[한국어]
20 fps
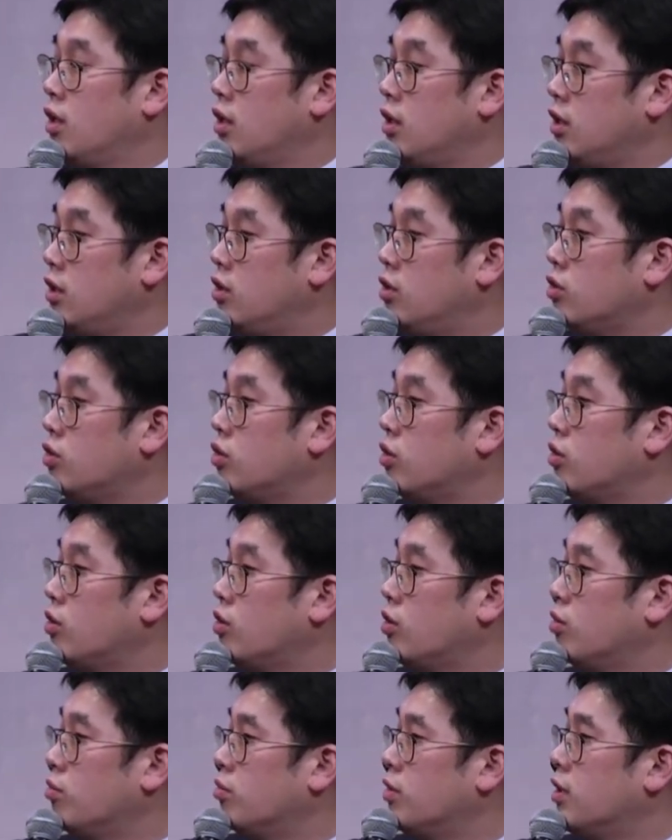
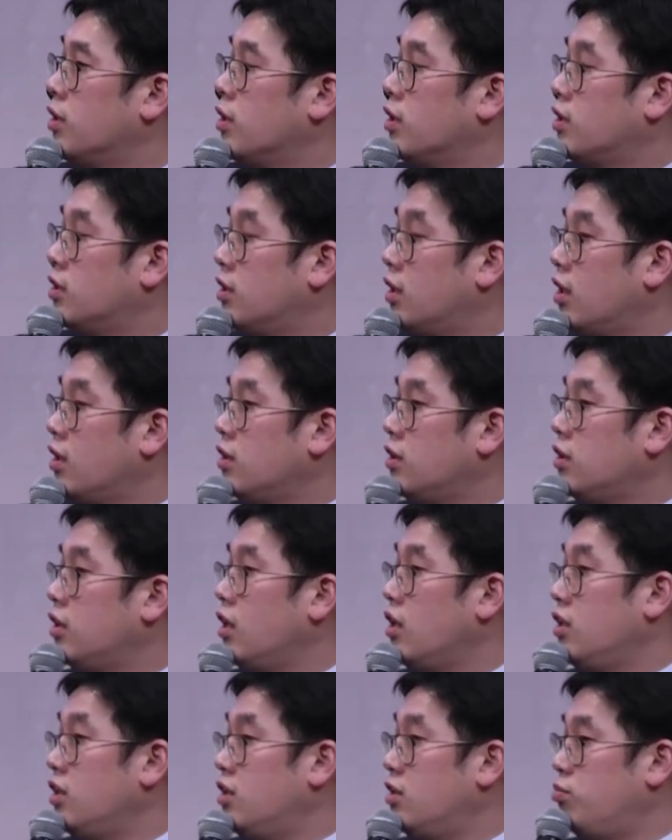이것처럼 그 당시에
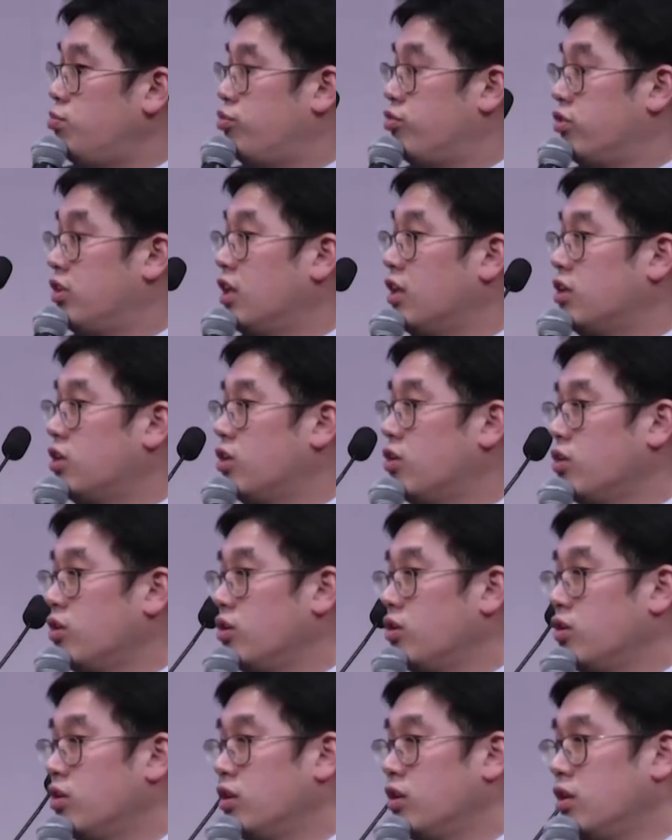이 부자
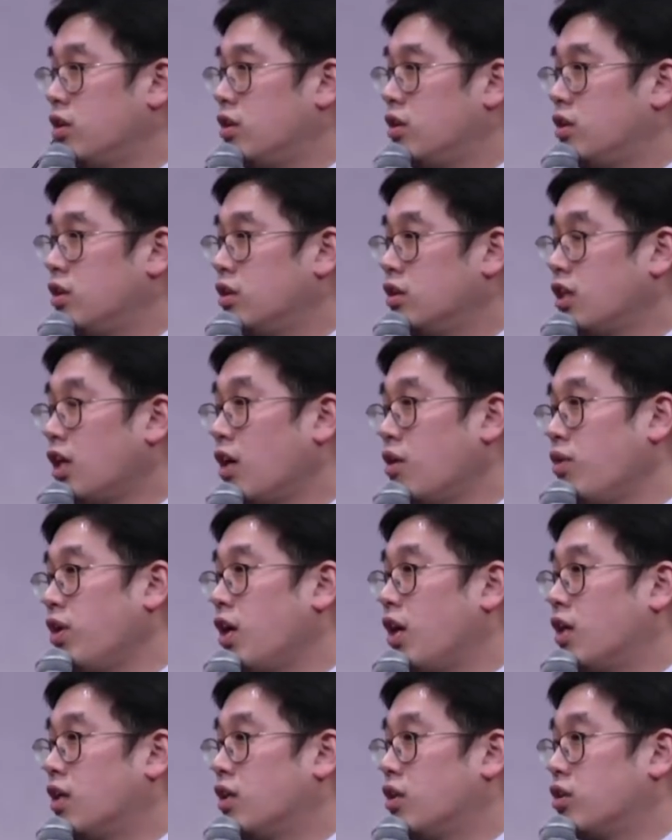청년은 그 사회
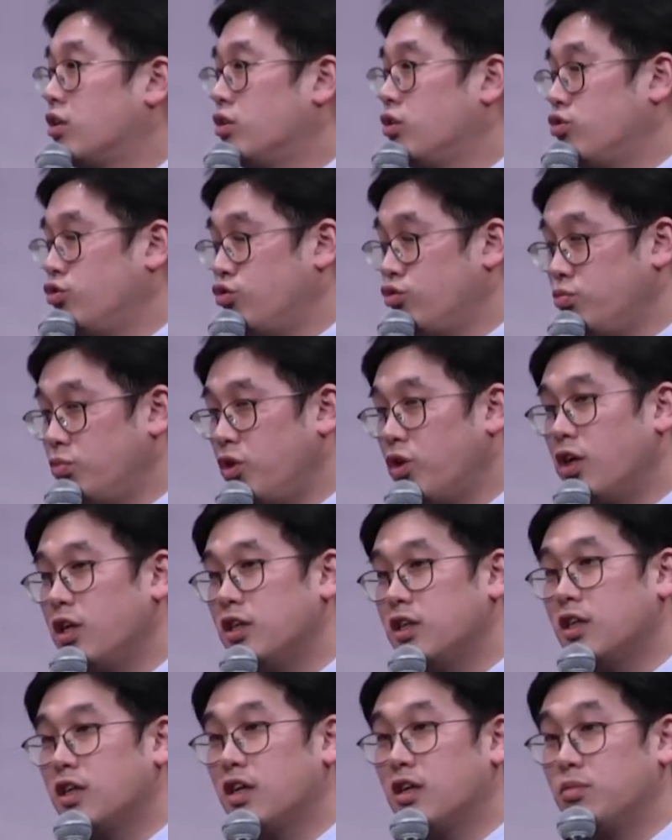안에서 유명한
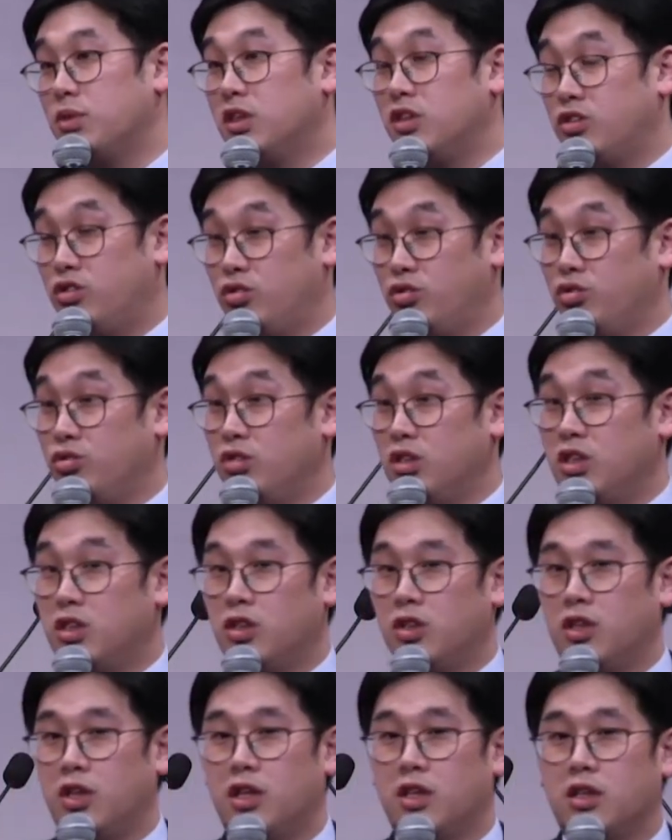사람일 수
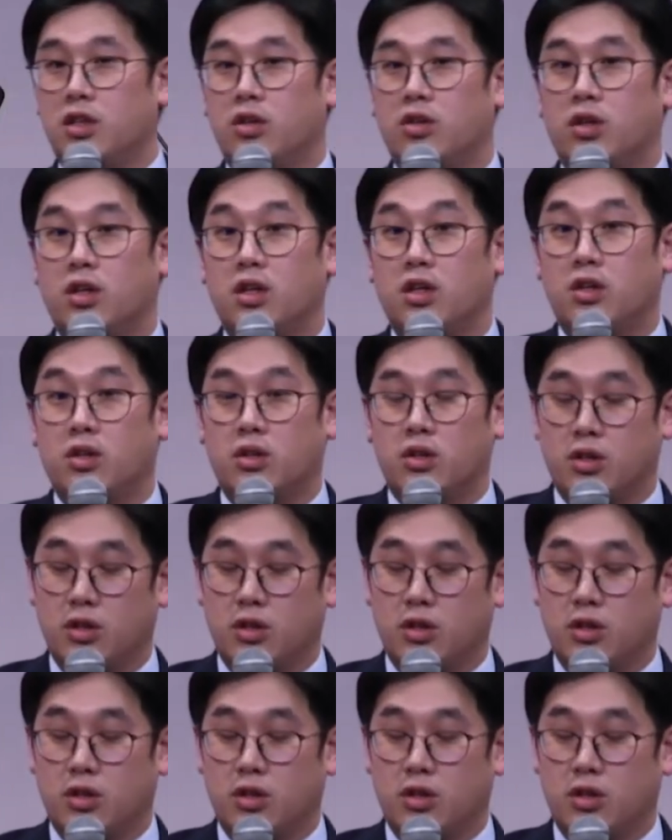있었다는 거예요.